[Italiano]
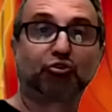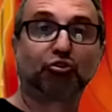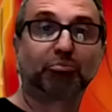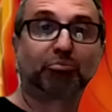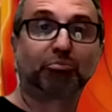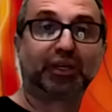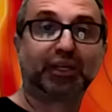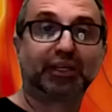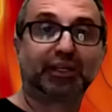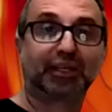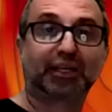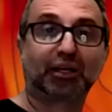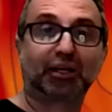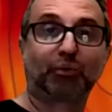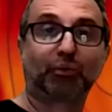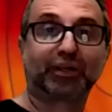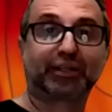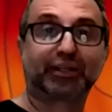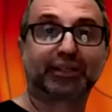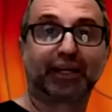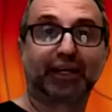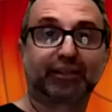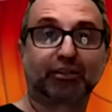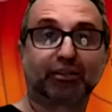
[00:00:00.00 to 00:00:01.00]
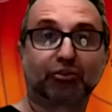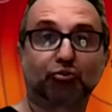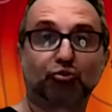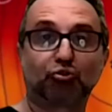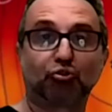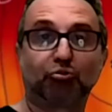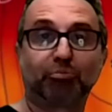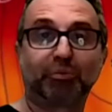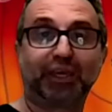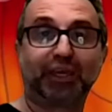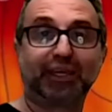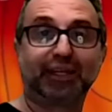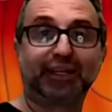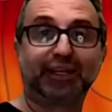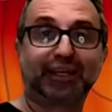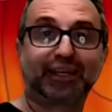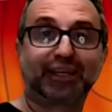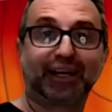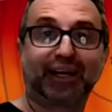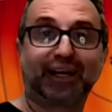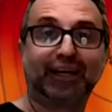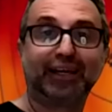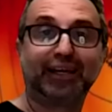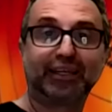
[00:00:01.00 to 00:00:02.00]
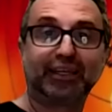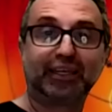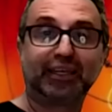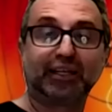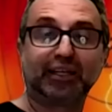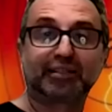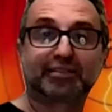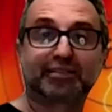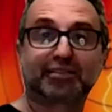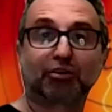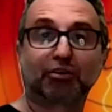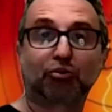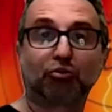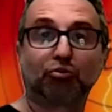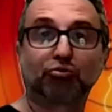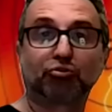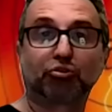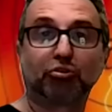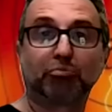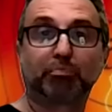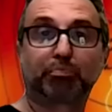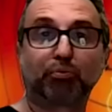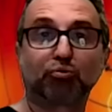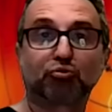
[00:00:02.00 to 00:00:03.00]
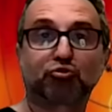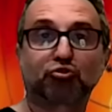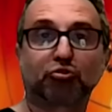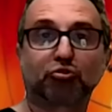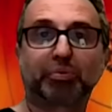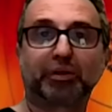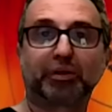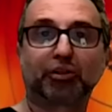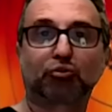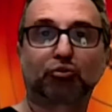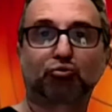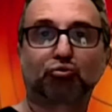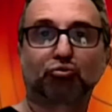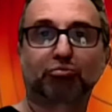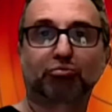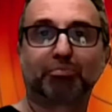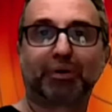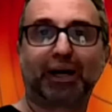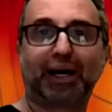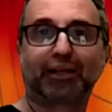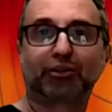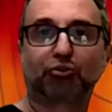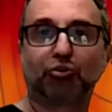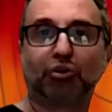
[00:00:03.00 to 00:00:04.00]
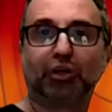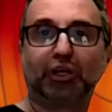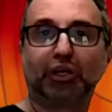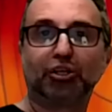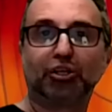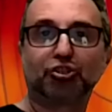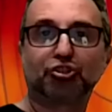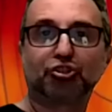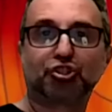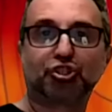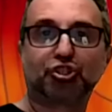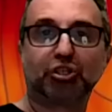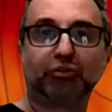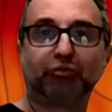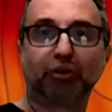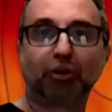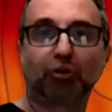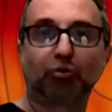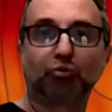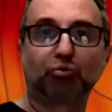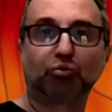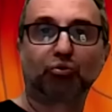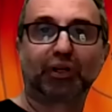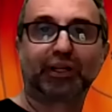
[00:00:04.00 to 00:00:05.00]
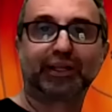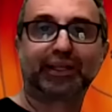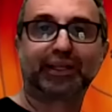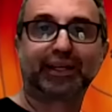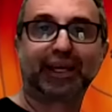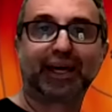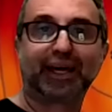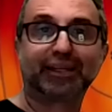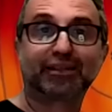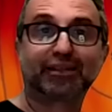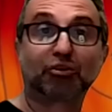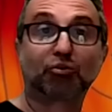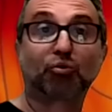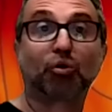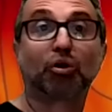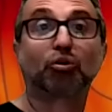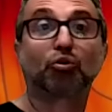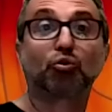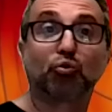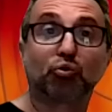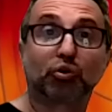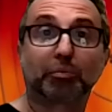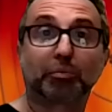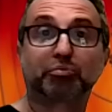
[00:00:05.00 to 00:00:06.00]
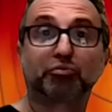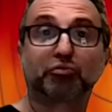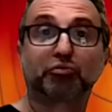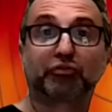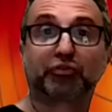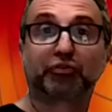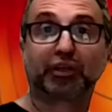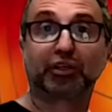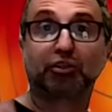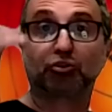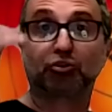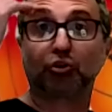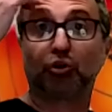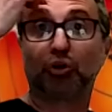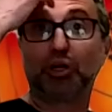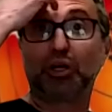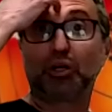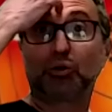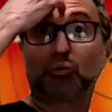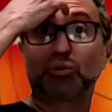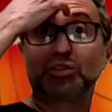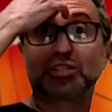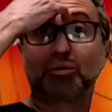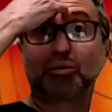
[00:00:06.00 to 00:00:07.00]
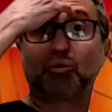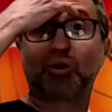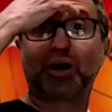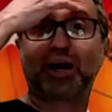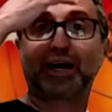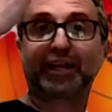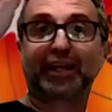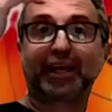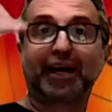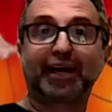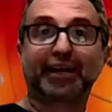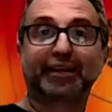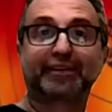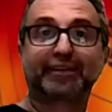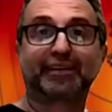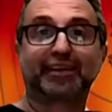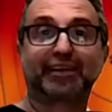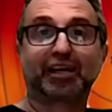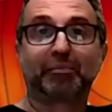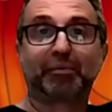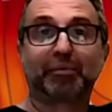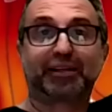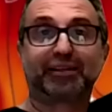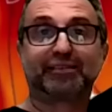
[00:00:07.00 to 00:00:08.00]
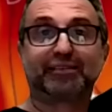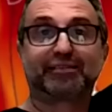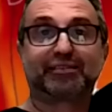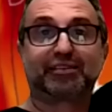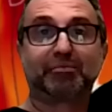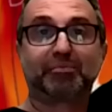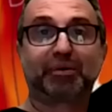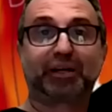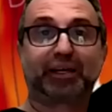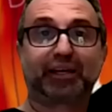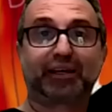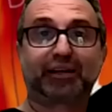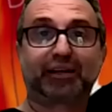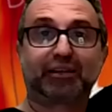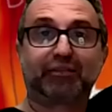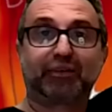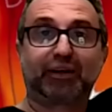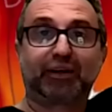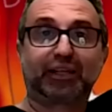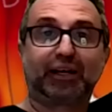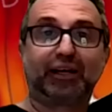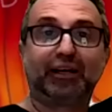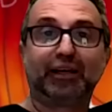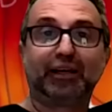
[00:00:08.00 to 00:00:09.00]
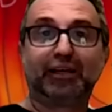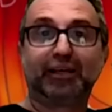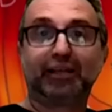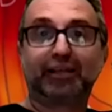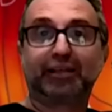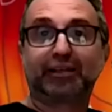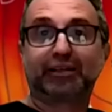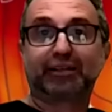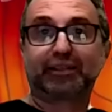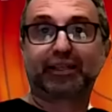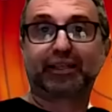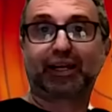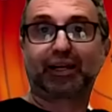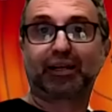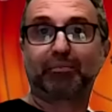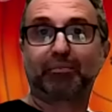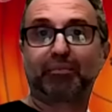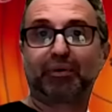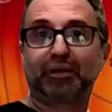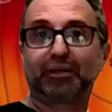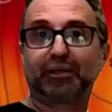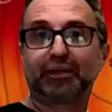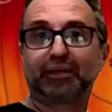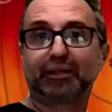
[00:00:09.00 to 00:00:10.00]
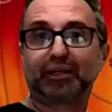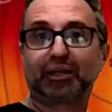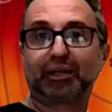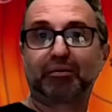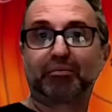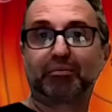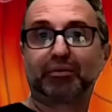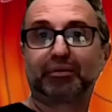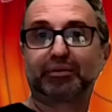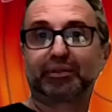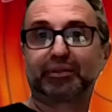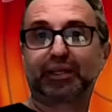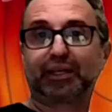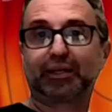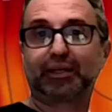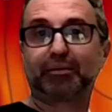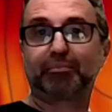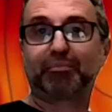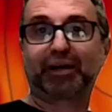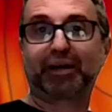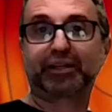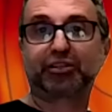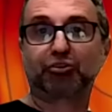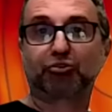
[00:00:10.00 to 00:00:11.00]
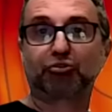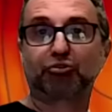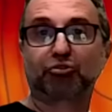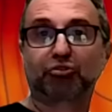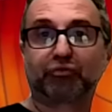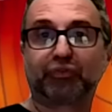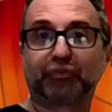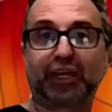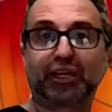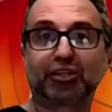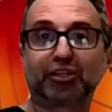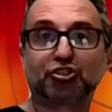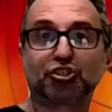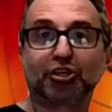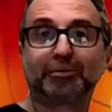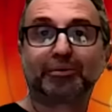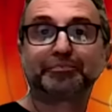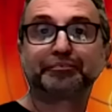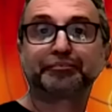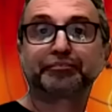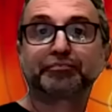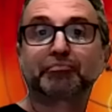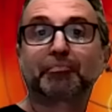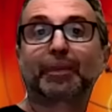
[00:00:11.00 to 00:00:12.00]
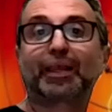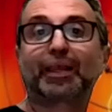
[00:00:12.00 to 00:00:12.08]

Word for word: a domenica, guardate, domenica il secondo impulso perturbato scivola lungo l'Adriatico, ancora più freddo. Qui siamo area artica marittima che arriva da, dal, eh, dal Mar di Norvegia,